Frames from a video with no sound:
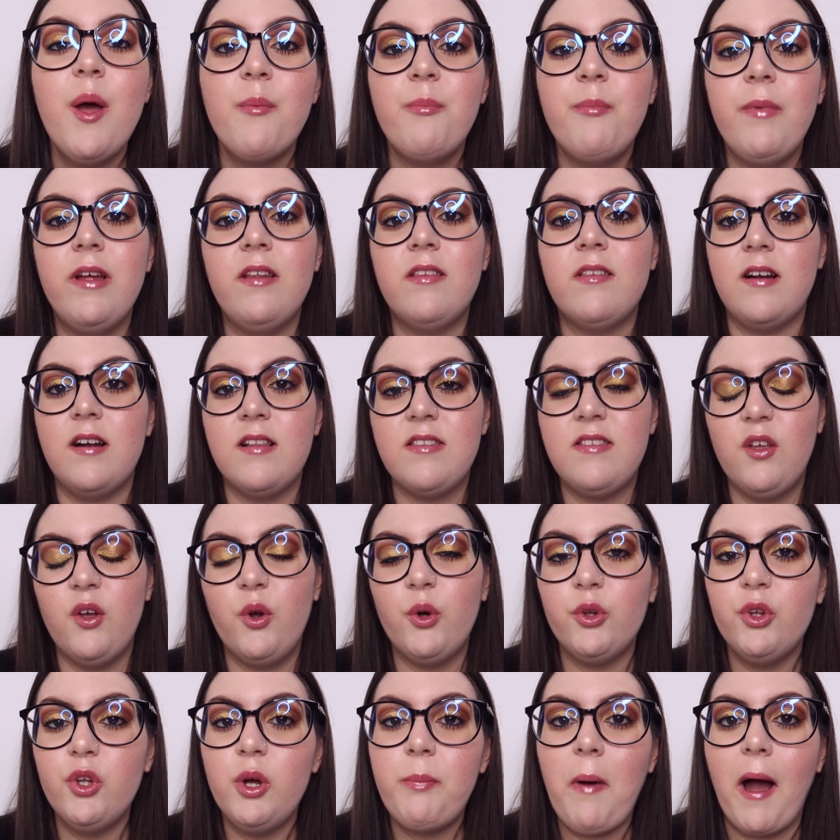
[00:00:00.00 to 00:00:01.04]
mentre il
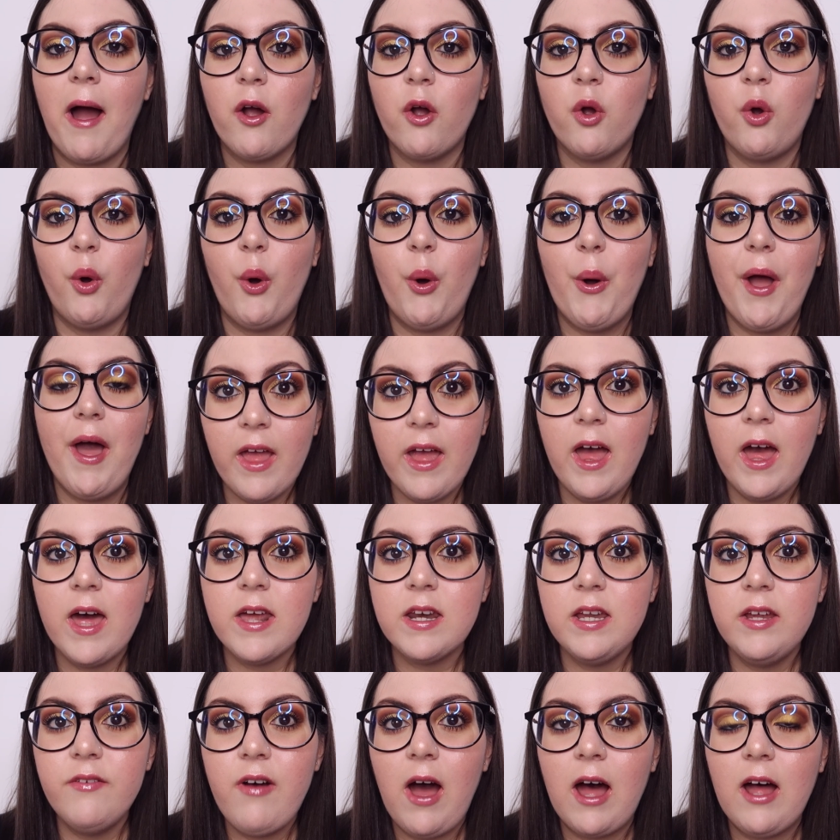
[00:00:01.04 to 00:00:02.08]
secondo pacco è
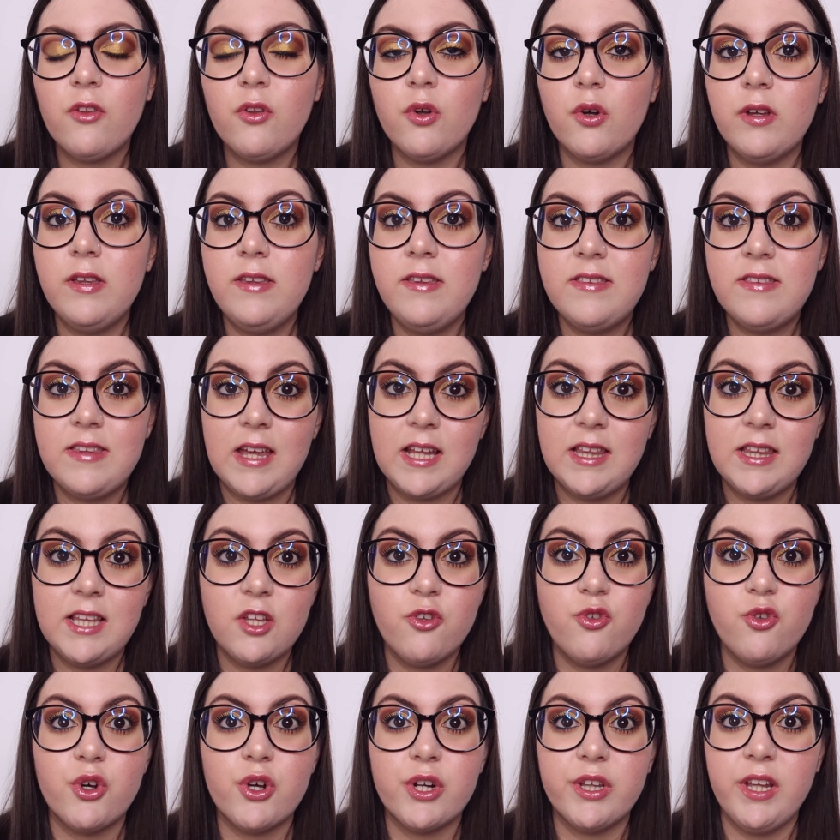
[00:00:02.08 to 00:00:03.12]
arrivato in sette
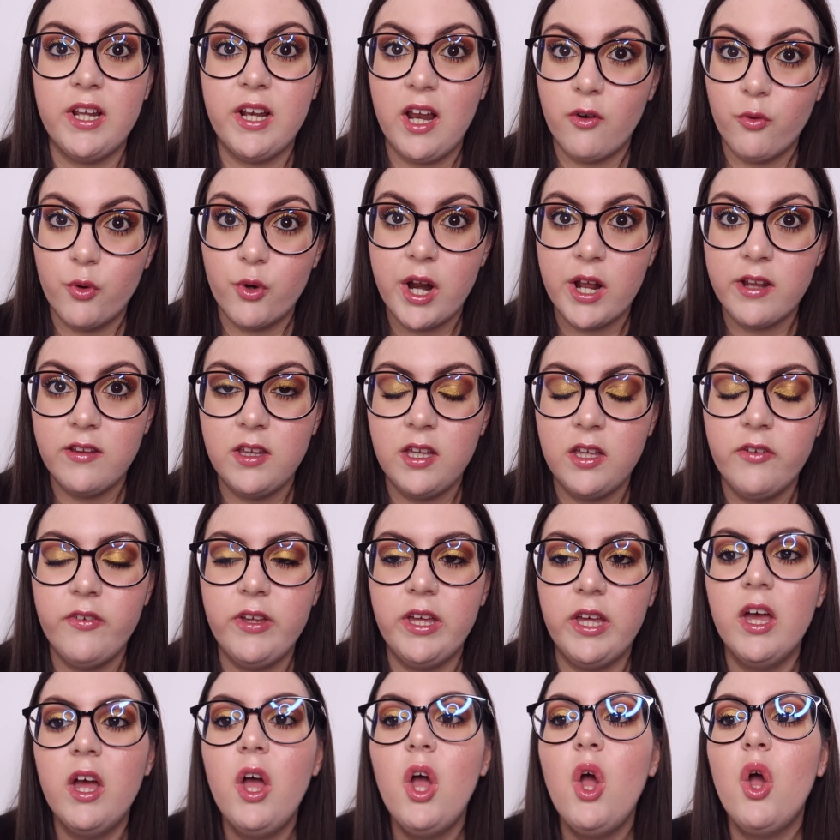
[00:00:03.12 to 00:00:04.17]
giorni
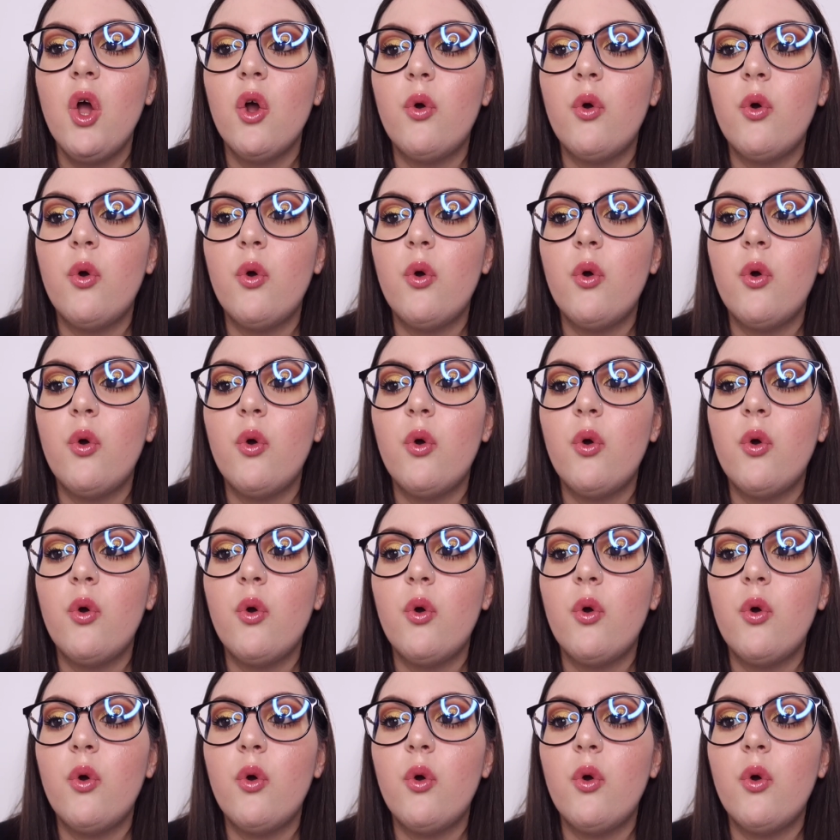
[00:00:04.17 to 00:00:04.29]
lavorativi,